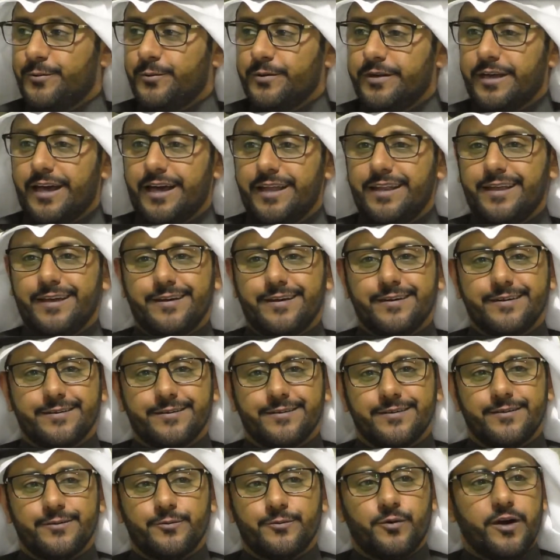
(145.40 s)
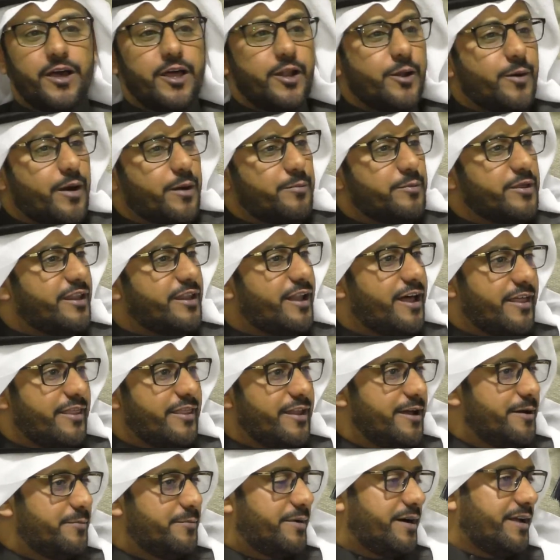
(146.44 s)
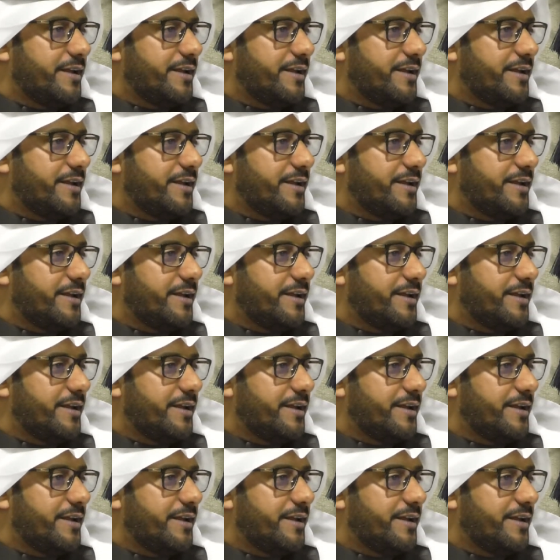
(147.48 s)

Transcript: يعني وينها مثل هذه الاعمال